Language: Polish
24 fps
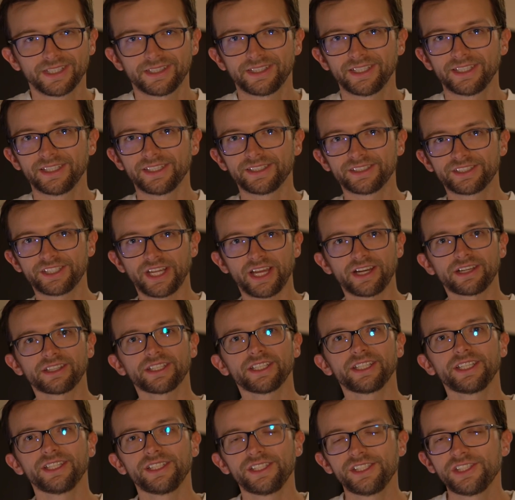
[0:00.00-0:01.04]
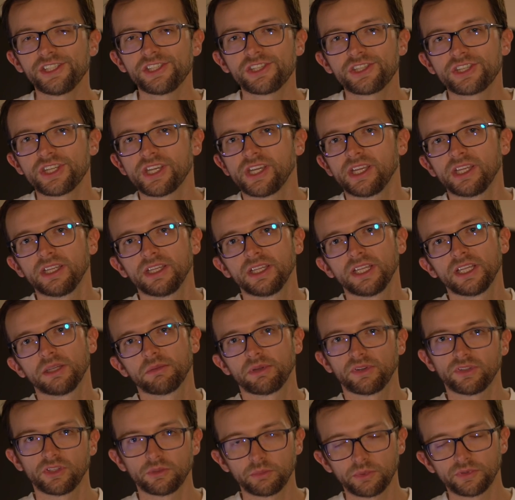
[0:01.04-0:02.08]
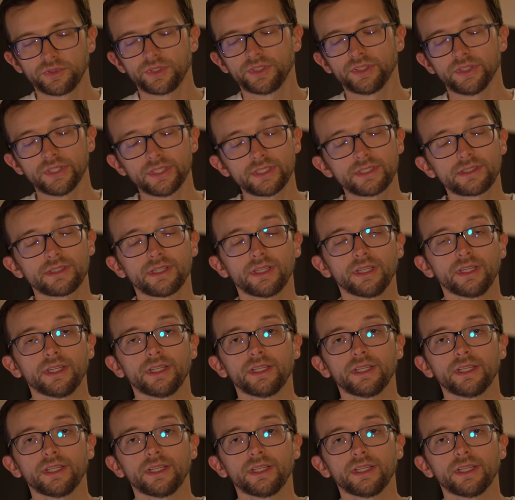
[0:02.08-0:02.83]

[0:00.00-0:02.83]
na tej czarnej liście, prawdopodobnie jest,